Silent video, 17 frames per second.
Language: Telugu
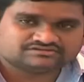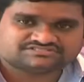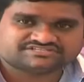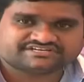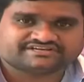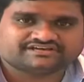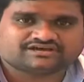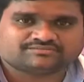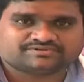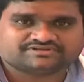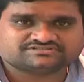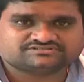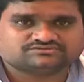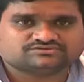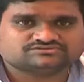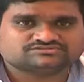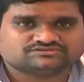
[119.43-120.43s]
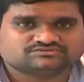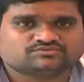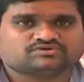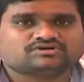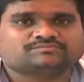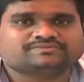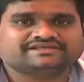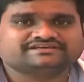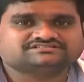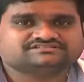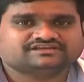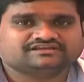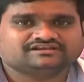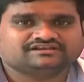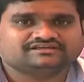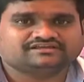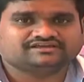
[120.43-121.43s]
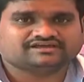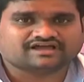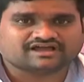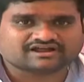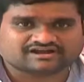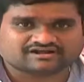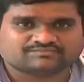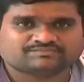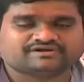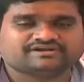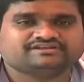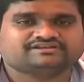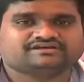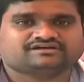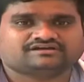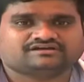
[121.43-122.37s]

స్ట్రింగ్ ఆపరేషన్ కోసం ఒక ప్లేస్కి వెళ్ళి అక్కడ పడిన